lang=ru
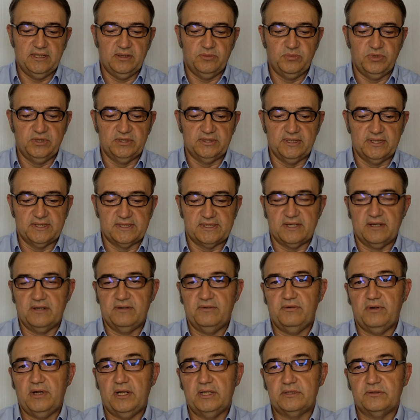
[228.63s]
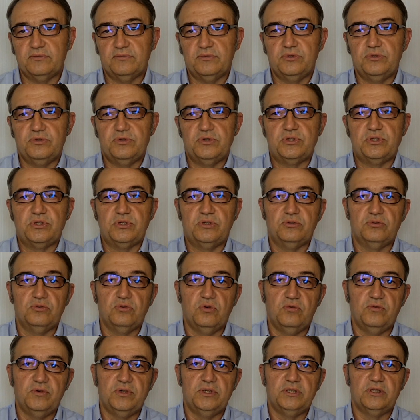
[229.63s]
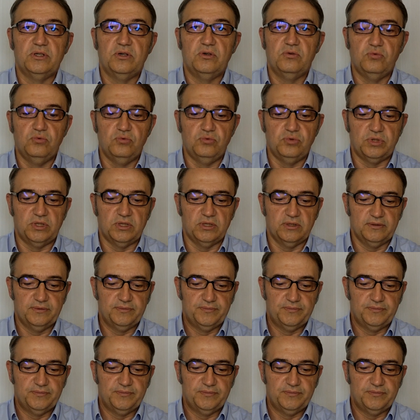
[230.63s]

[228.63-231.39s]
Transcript: об этой захватывающей новой науке.